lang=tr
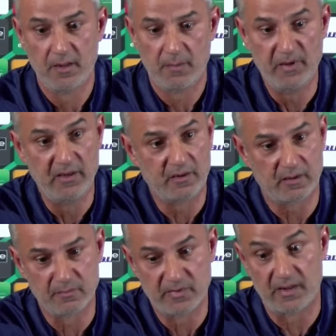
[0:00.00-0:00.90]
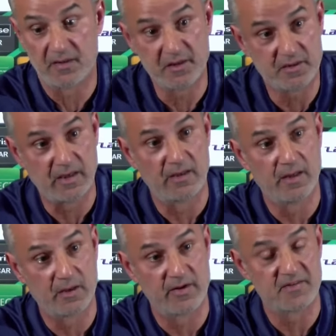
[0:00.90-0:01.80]
milli takımda
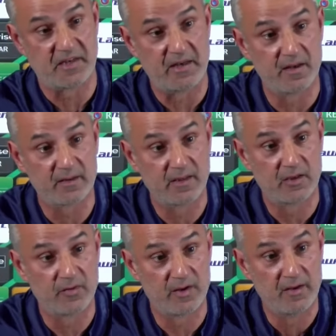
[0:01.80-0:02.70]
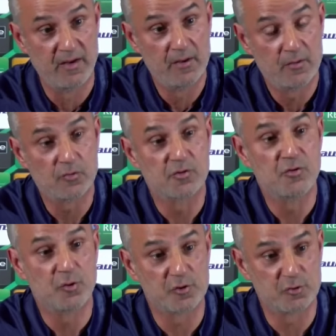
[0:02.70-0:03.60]
gitgeller var, seyahatler var,
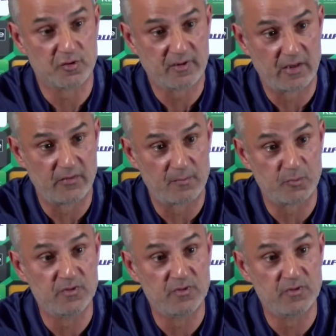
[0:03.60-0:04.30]
uzun yolculuklar var.